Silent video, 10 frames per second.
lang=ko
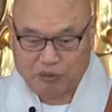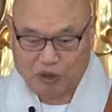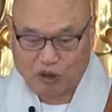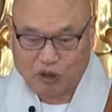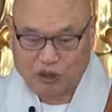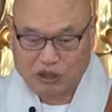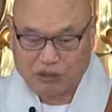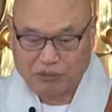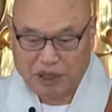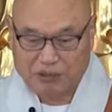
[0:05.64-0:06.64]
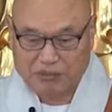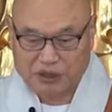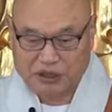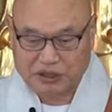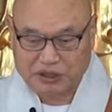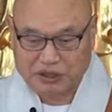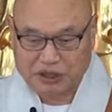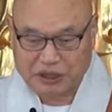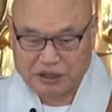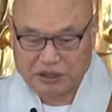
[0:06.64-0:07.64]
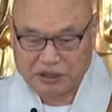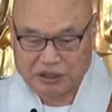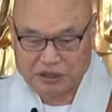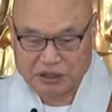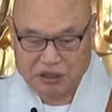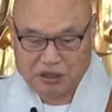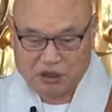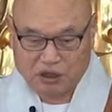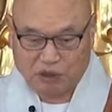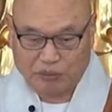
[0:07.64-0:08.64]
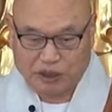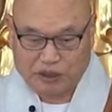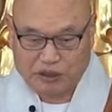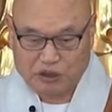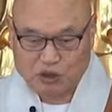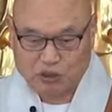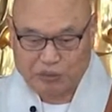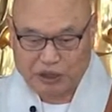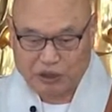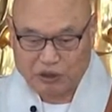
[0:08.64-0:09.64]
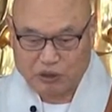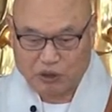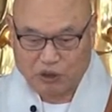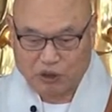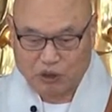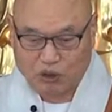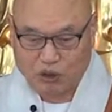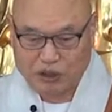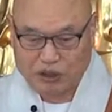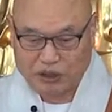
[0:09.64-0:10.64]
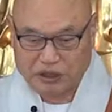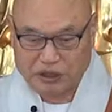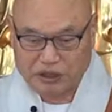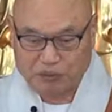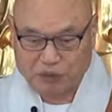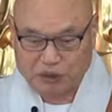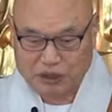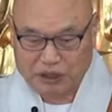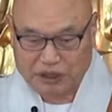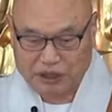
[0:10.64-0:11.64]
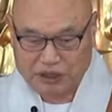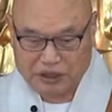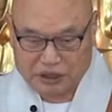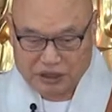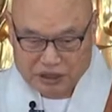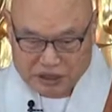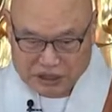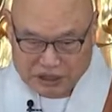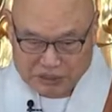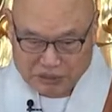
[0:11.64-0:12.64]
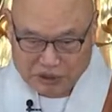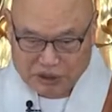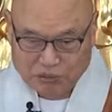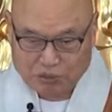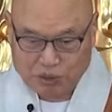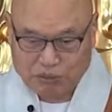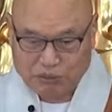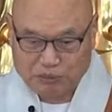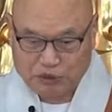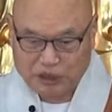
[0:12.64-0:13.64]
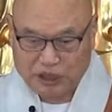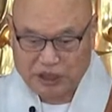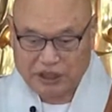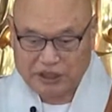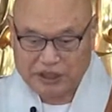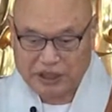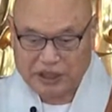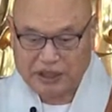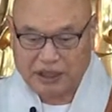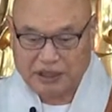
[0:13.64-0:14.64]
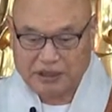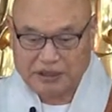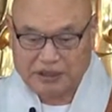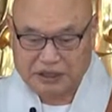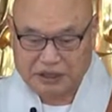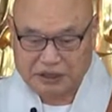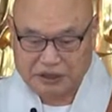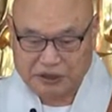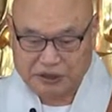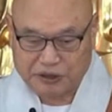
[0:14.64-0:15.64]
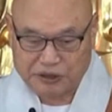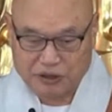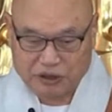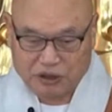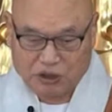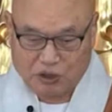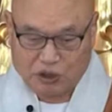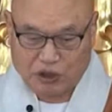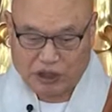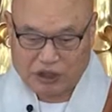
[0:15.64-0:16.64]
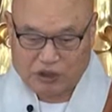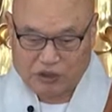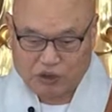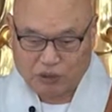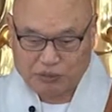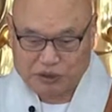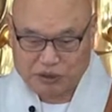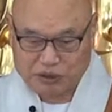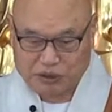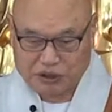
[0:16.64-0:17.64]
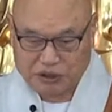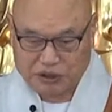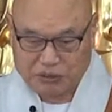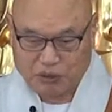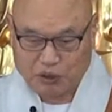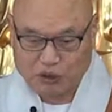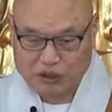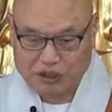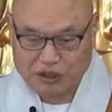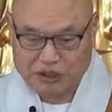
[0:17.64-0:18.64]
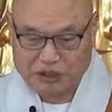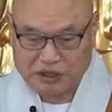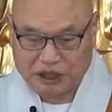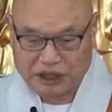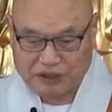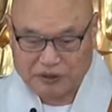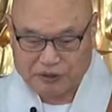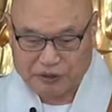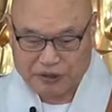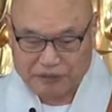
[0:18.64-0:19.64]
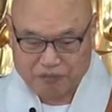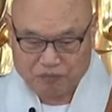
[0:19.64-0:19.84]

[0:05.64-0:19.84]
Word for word: 없고 그만 청정하여 그만을 소멸하고 공경의 근본이라 신심은 불법 중에 제일 가는 재상이요 훌륭한 솜씨로서 모든 일을 다하도다